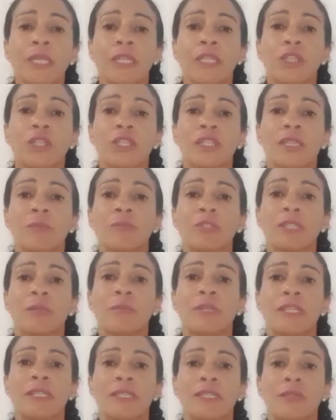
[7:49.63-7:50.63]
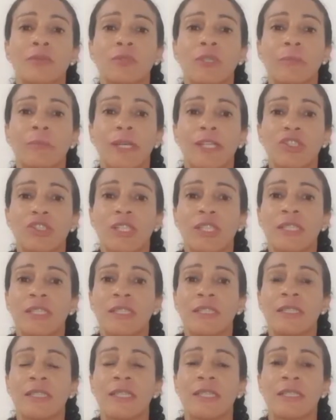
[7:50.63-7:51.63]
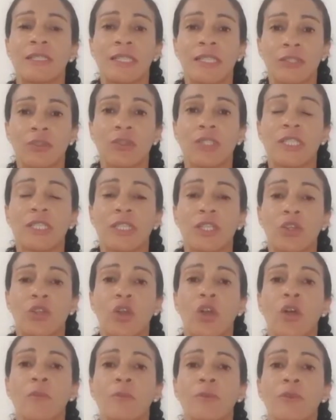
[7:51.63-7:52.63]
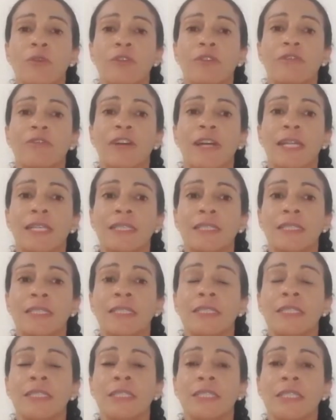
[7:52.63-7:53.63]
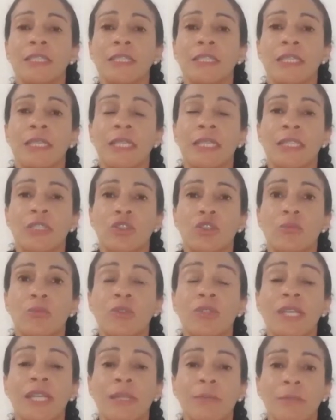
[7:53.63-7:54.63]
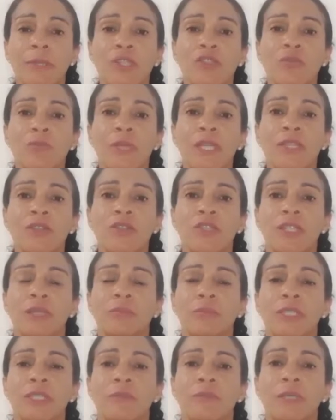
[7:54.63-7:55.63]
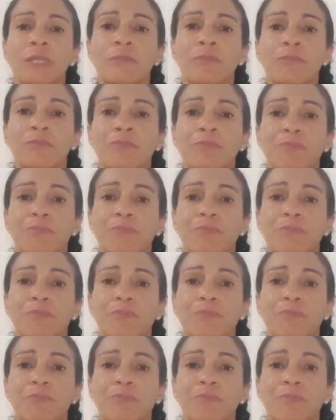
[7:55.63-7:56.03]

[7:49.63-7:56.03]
E nós vemos também na segunda parte, né, dentro desse tópico, que fala é, sobre os arrependimentos na Bíblia.